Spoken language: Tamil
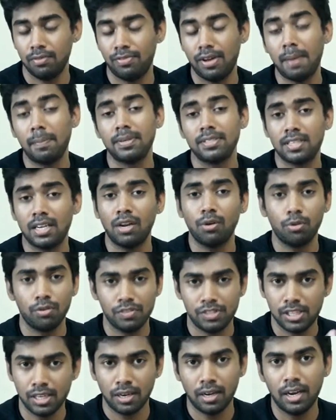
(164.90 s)
ஃபேமஸான ஒரு
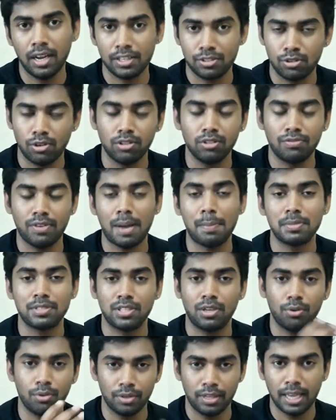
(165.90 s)
விஷயம் இல்லை ஆக்சுவலாக வந்து
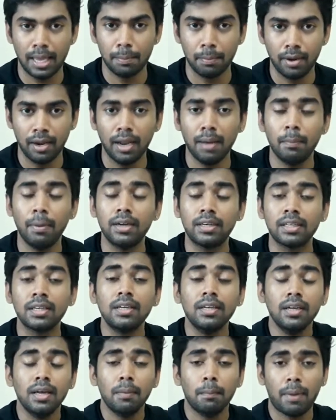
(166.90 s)
ஃபேமஸான ஒரு கேம் இல்லை பட்
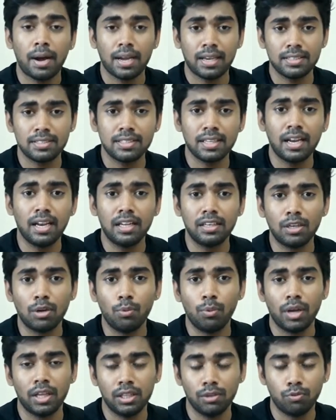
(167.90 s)
பாகிஸ்தானில்
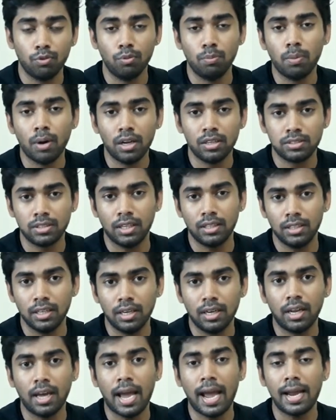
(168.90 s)
இருக்கக்கூடிய அந்த ஃபுட்பால்ஸ் அந்த
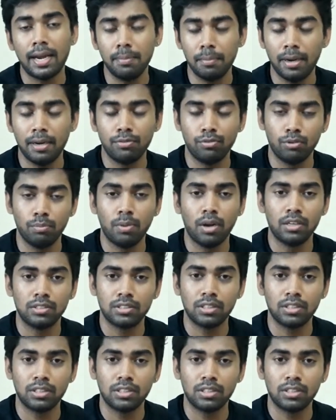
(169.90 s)
என்ன ஹேண்ட்மேட் ஃபுட்பால்ஸ்